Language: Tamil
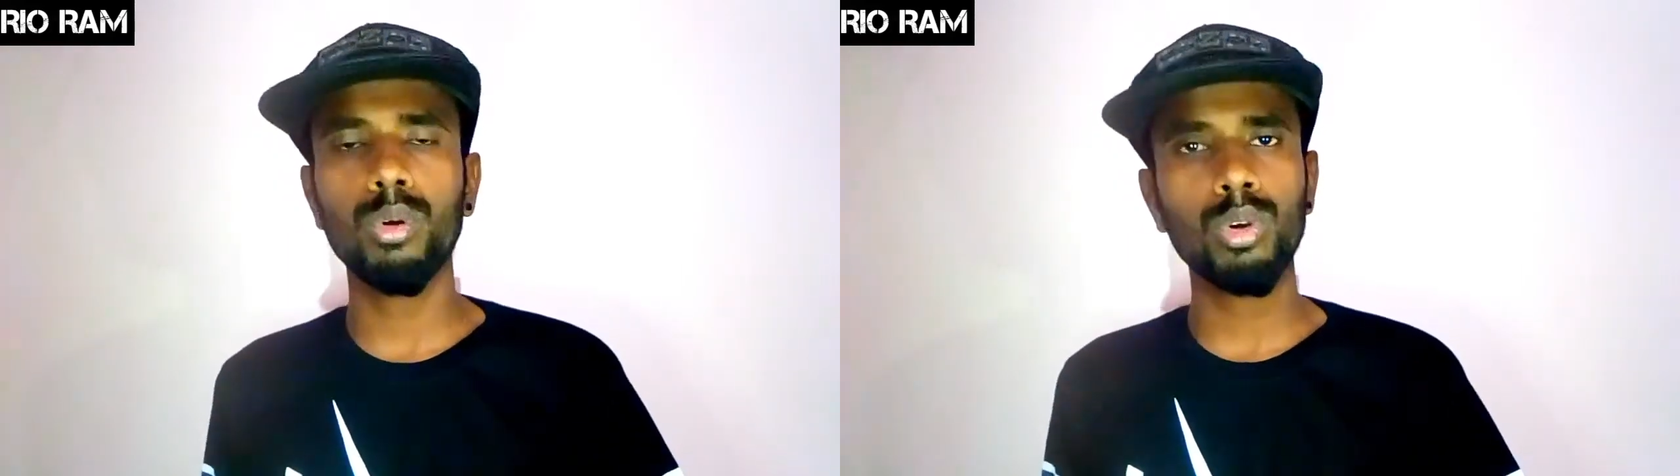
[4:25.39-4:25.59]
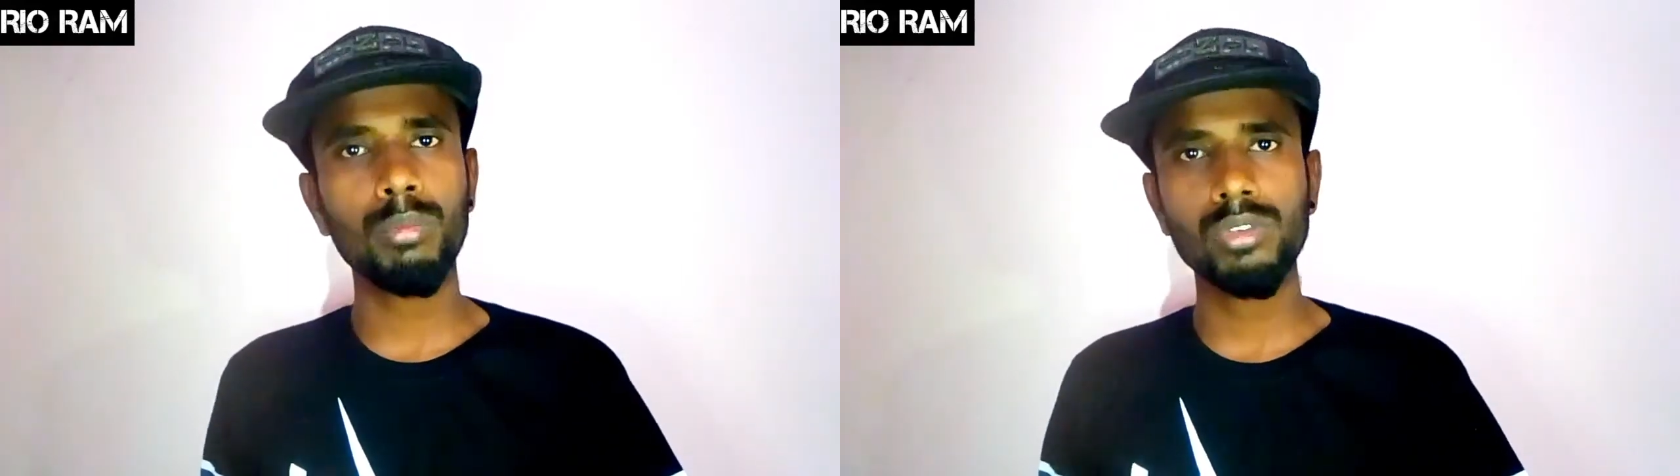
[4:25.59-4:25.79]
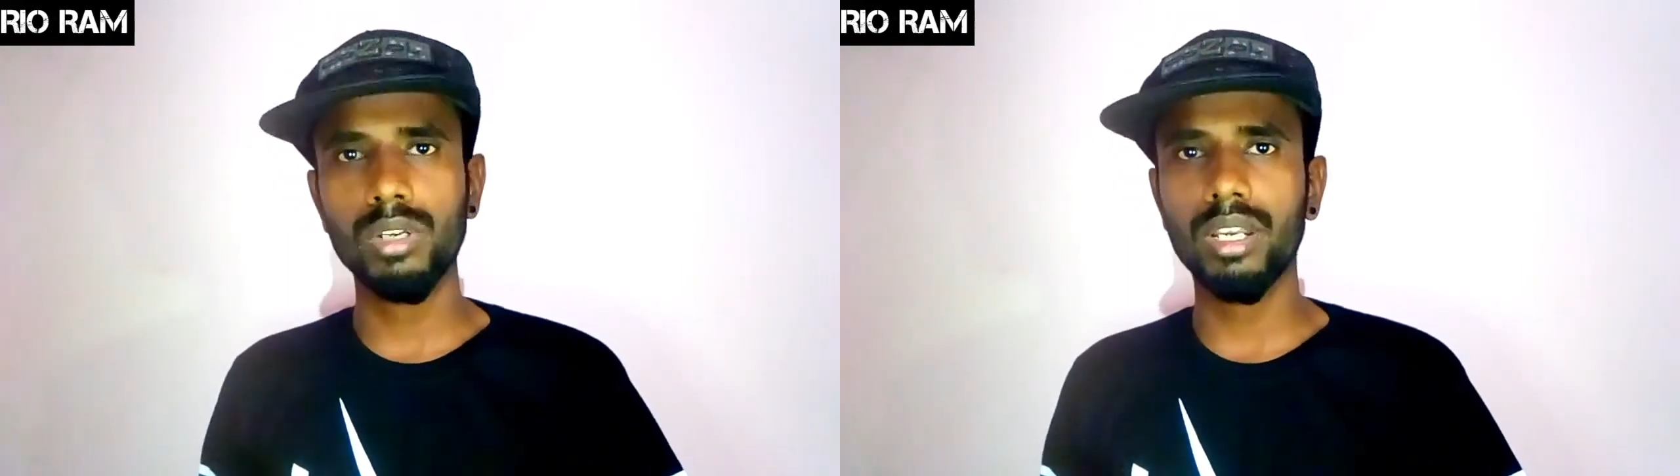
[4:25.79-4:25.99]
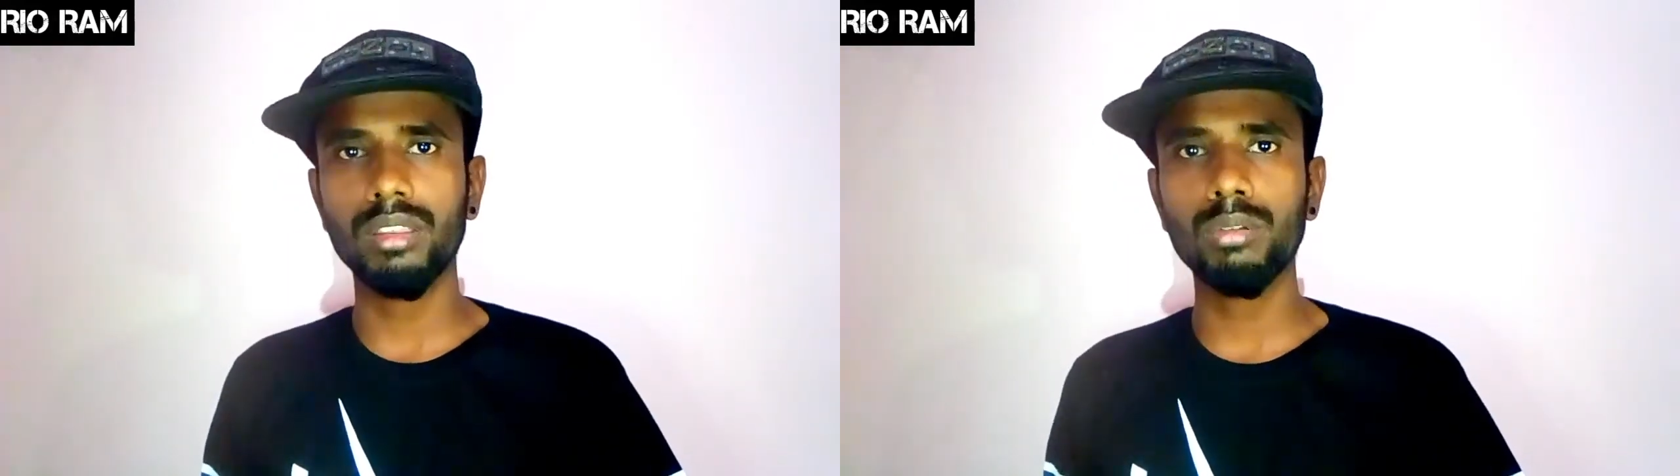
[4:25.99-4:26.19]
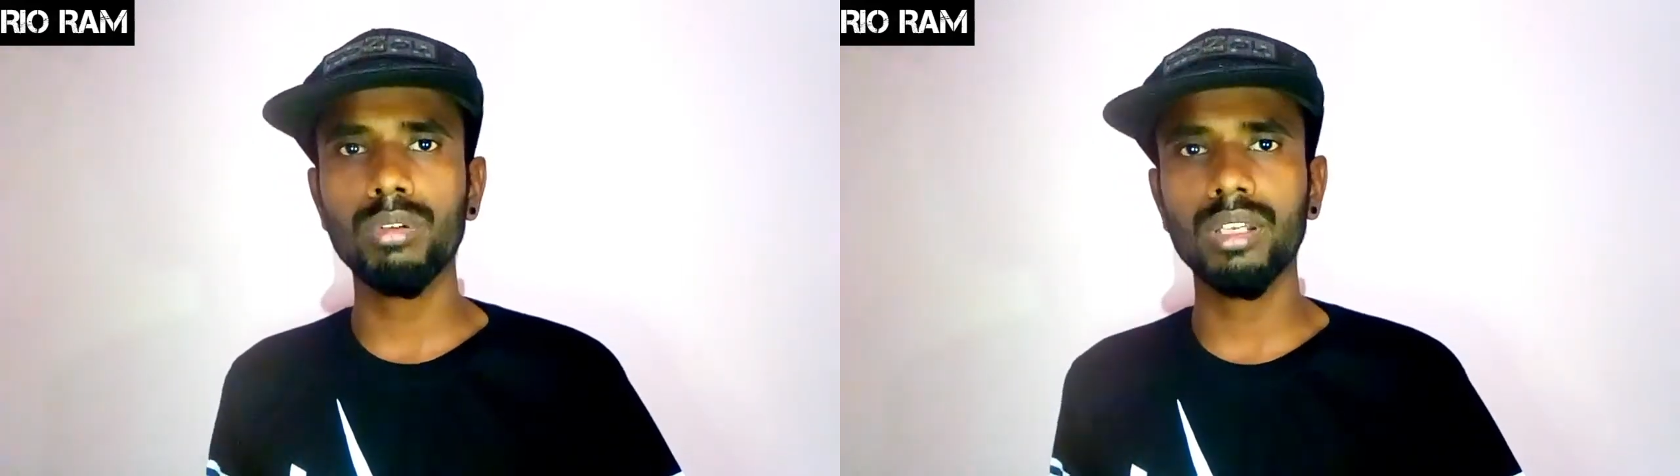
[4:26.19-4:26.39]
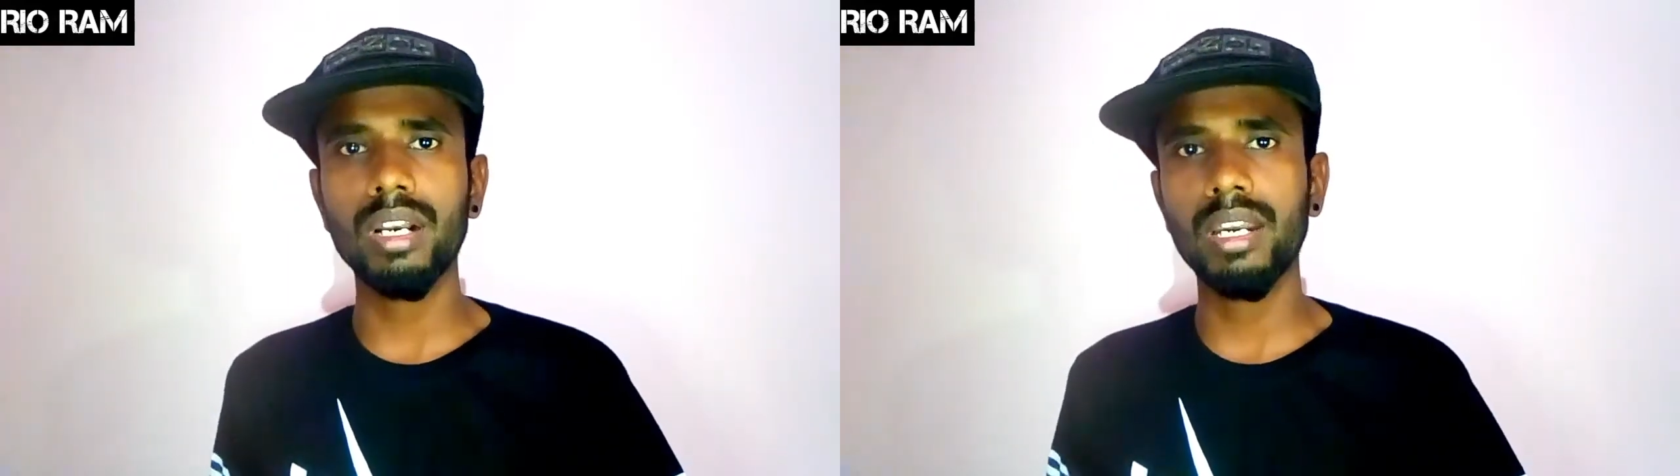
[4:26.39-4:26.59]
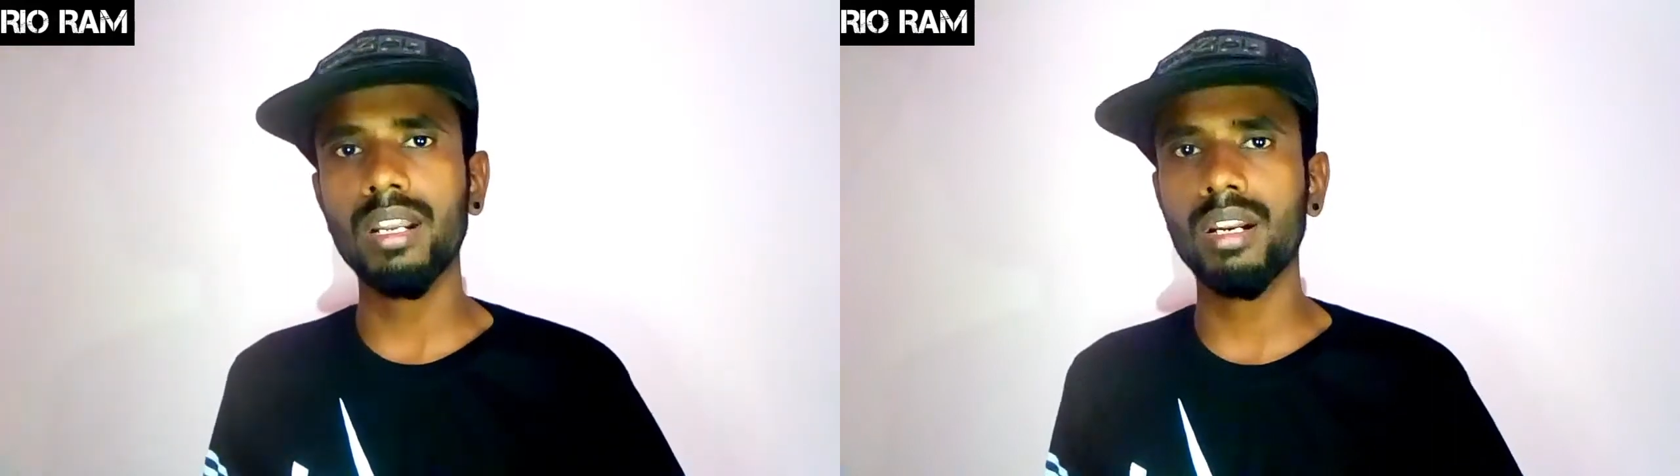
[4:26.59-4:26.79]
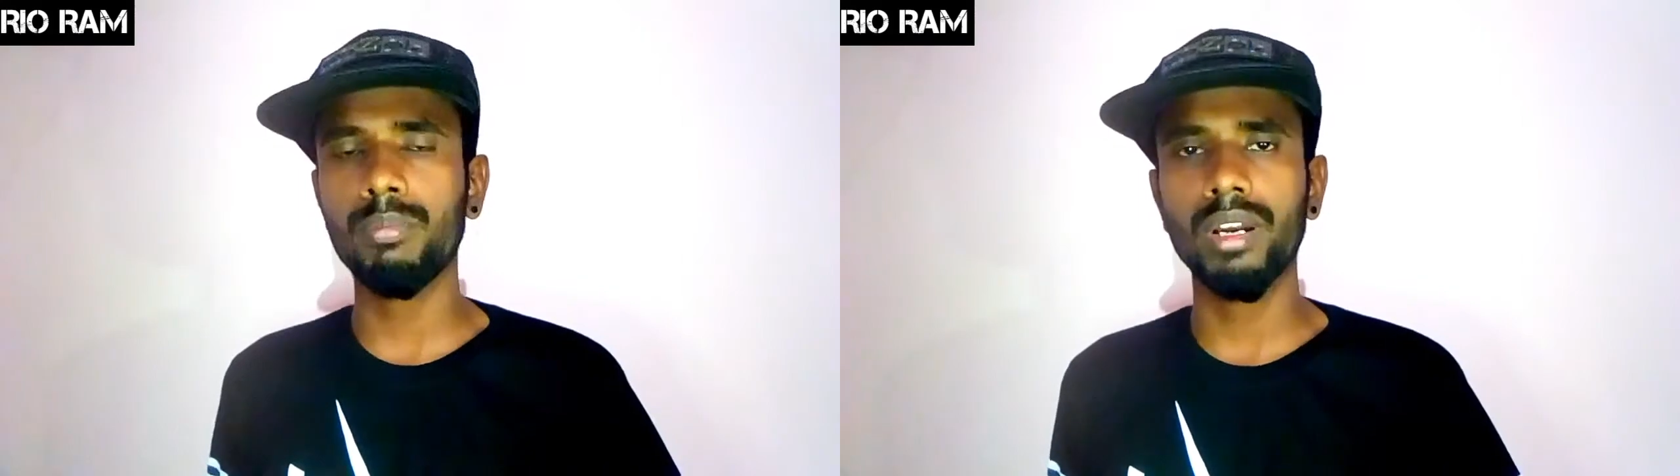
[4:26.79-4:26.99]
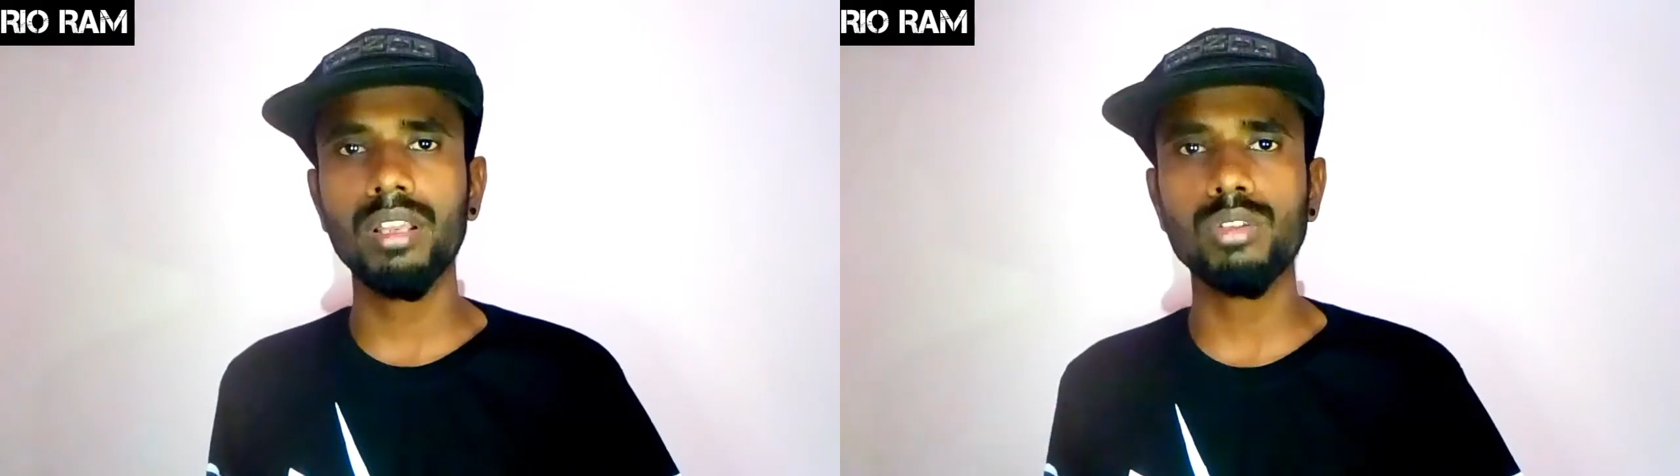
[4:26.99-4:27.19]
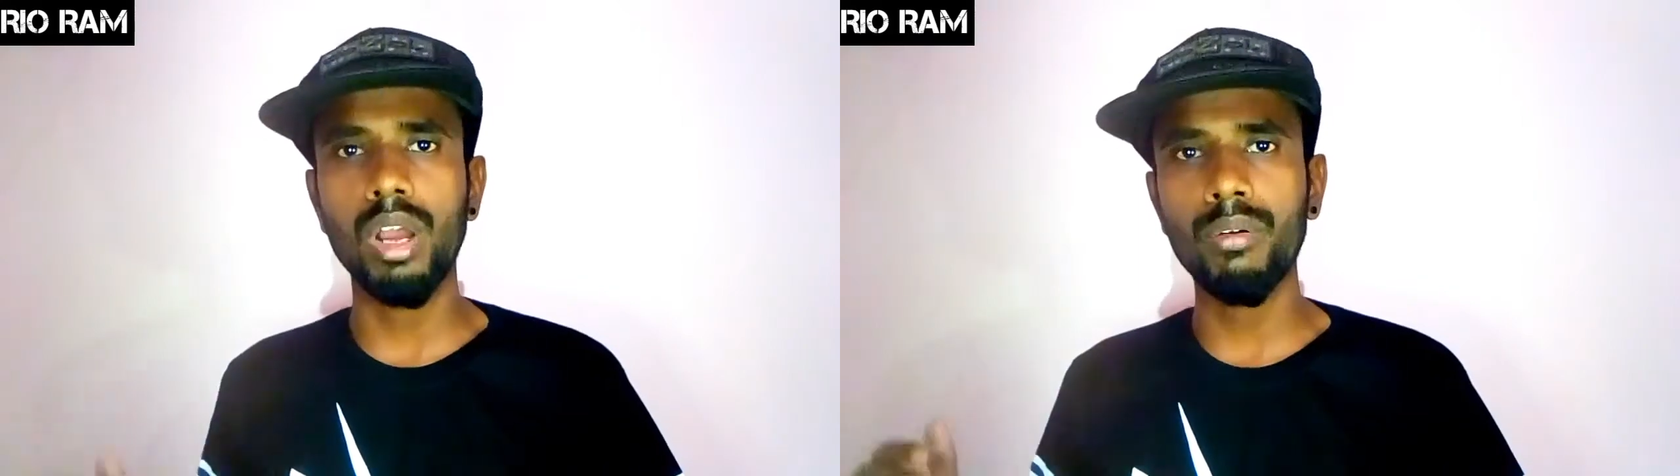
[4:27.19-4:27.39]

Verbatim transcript: ஓட்டணும் அப்படின்னு சொல்லி கற்றுக் கொடுக்க ட்ரெயினர் இருப்பாங்களா ஸோ